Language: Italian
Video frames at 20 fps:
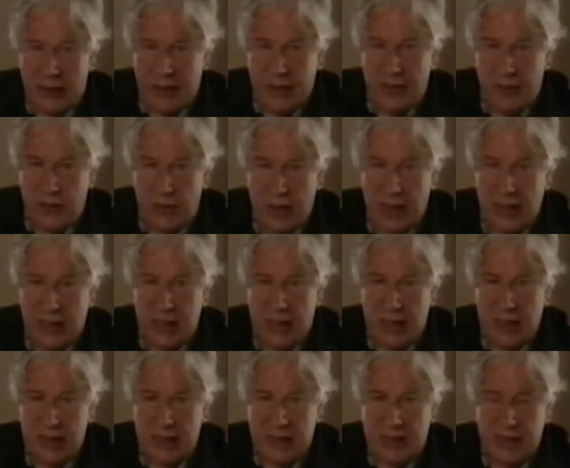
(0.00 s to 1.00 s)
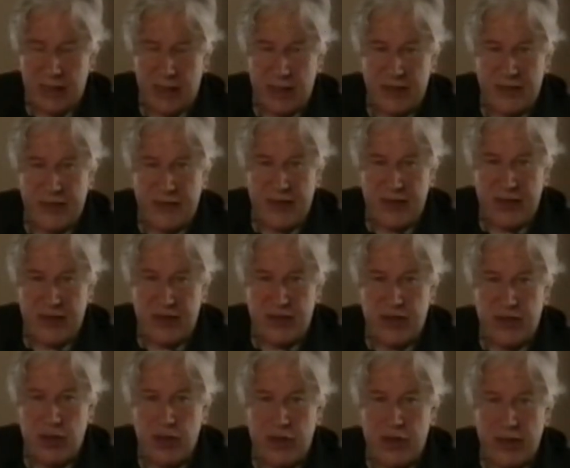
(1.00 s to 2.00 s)
Lenin si rese subito
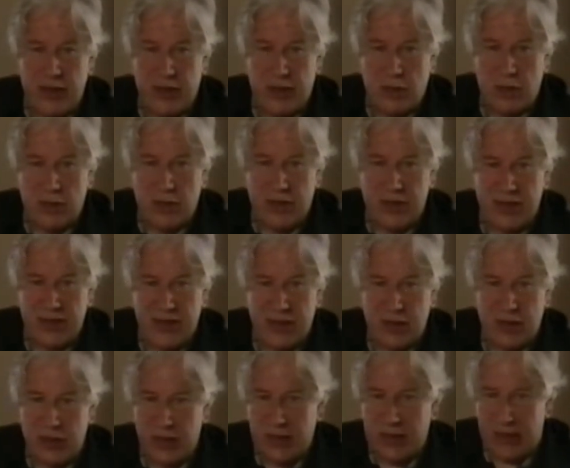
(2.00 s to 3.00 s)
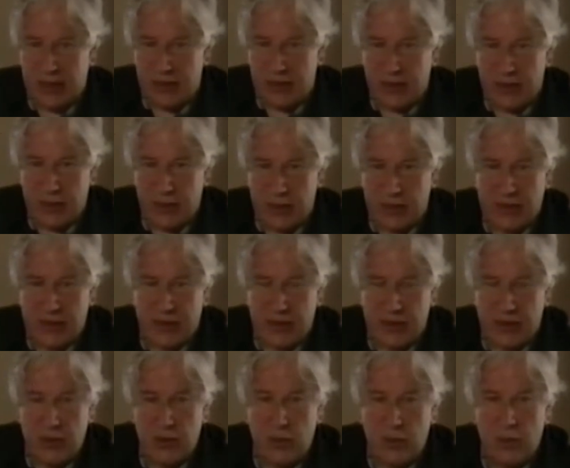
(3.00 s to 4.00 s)
conto che il primo dovere verso il suo
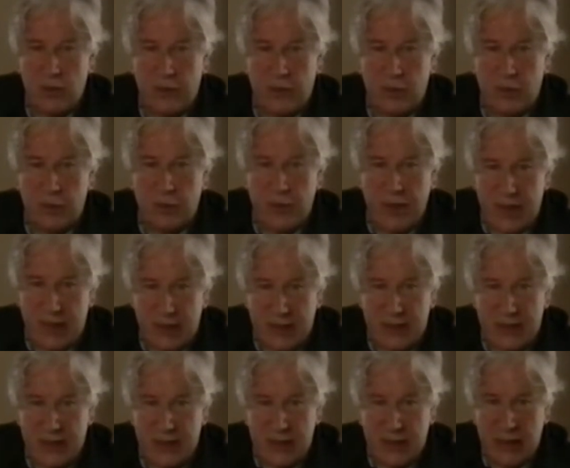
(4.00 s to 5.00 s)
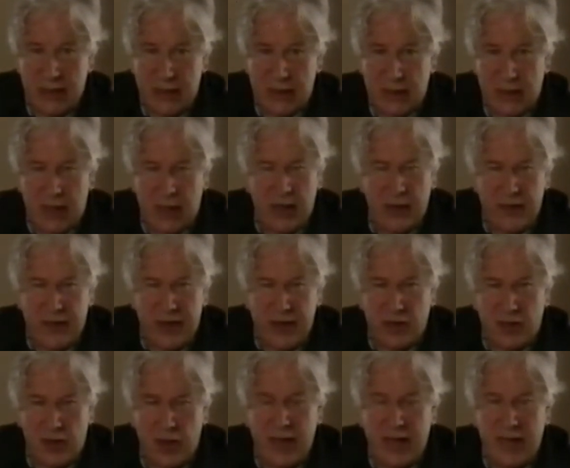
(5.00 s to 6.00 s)
paese era quello di cercare la pace, a
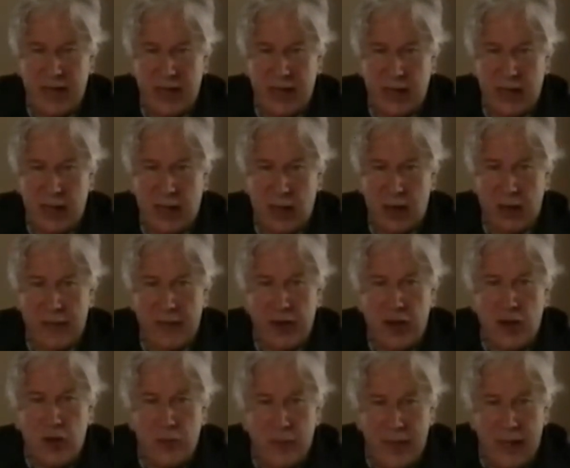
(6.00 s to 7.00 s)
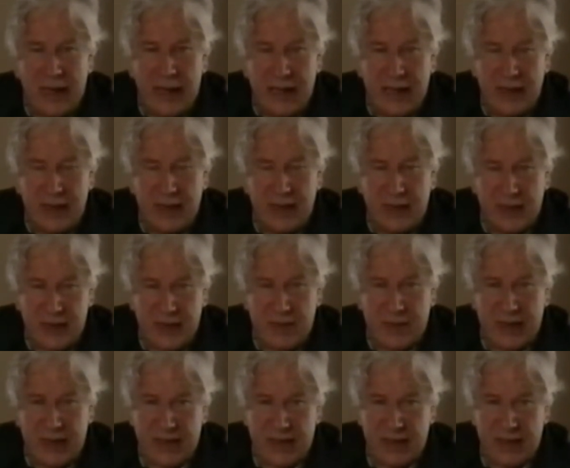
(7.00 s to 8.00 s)
qualunque costo, anche a condizioni
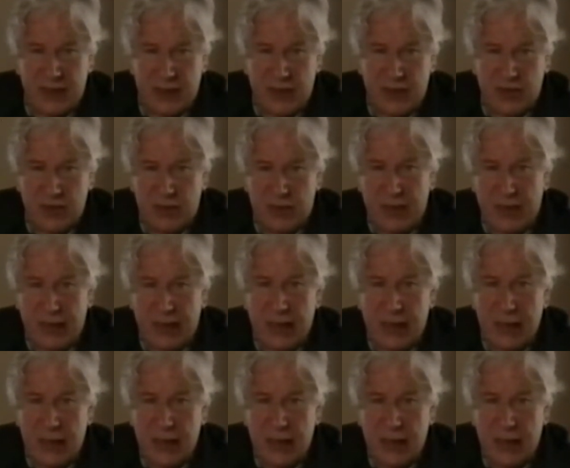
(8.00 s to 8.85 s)
pesanti e umilianti.